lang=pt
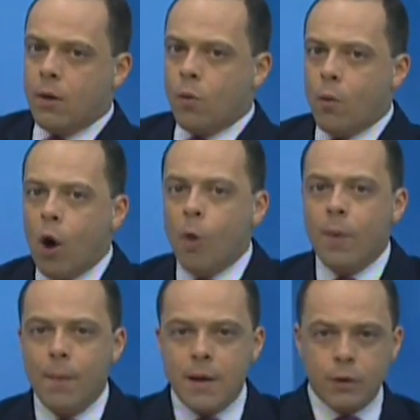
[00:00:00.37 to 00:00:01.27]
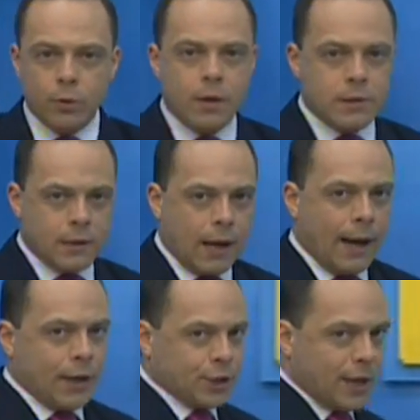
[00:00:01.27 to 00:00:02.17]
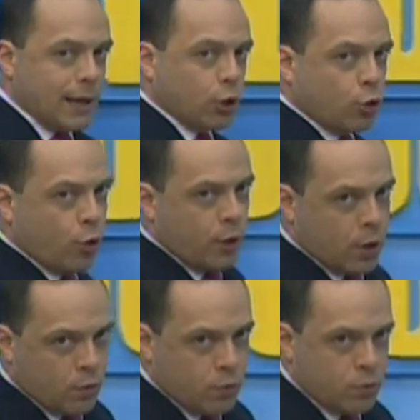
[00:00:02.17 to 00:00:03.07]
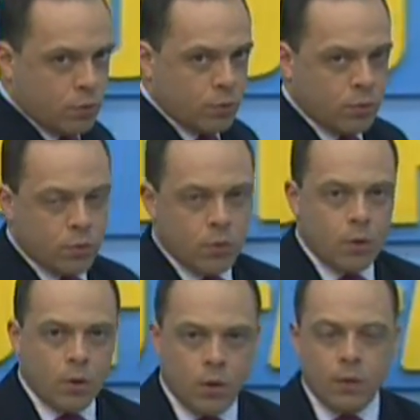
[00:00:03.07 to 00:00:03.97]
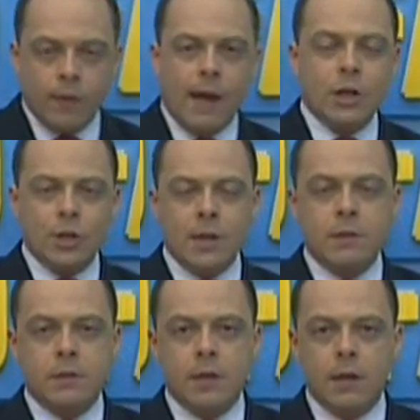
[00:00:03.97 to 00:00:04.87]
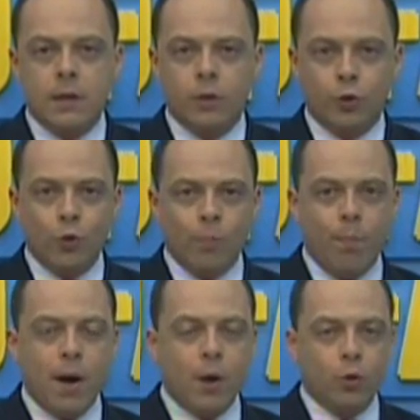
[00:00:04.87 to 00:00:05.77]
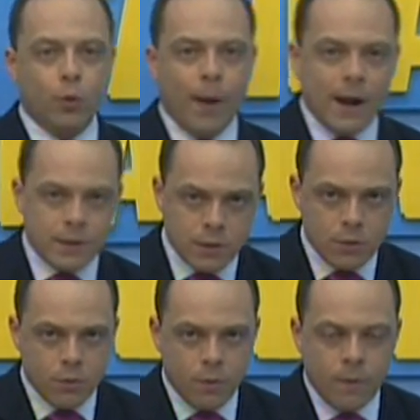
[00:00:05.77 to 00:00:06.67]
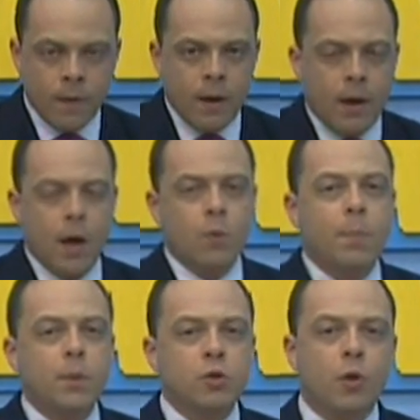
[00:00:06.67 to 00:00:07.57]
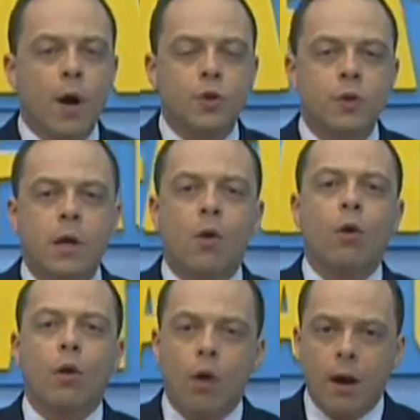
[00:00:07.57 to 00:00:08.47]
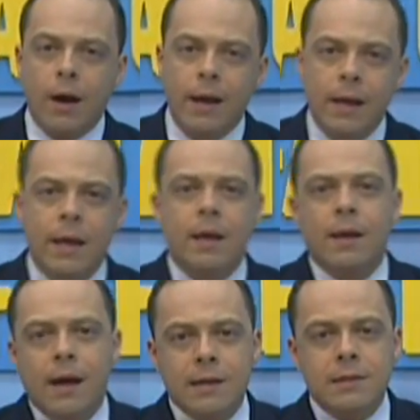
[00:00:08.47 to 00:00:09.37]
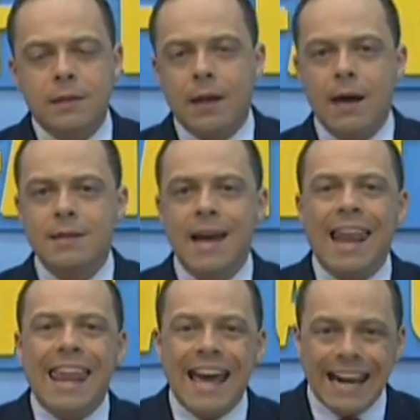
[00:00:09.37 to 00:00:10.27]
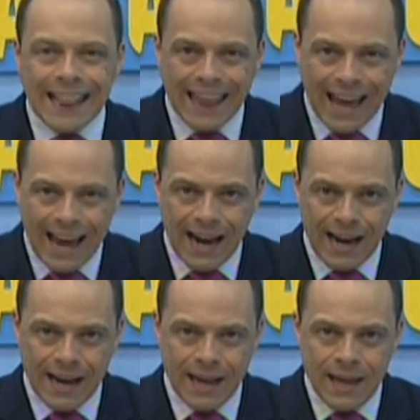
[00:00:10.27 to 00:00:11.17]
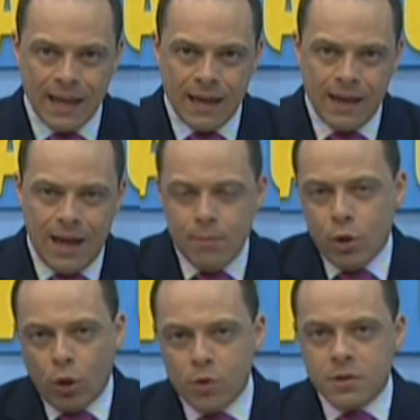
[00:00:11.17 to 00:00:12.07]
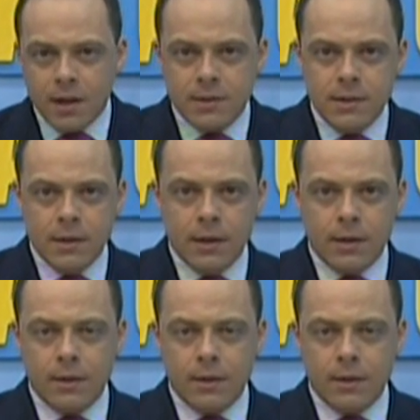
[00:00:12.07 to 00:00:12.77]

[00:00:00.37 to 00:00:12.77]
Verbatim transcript: O arrombamento desse caixa eletrônico na agência do Banco do Brasil é um episódio que coloca a cidade em alerta. É muita ousadia